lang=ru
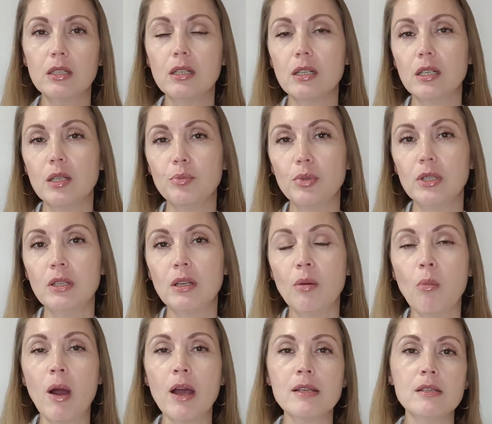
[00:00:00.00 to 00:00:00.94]

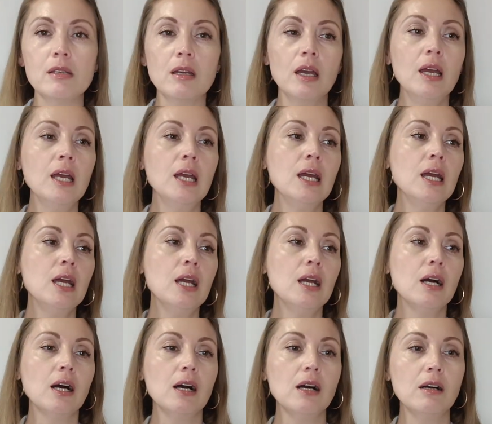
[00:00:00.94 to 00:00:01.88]
гидролипидная мантия.
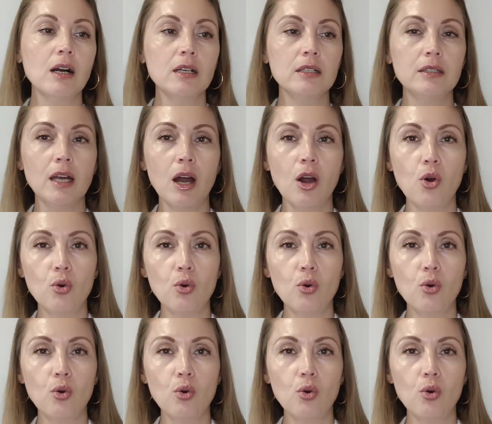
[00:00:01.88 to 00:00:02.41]
А когда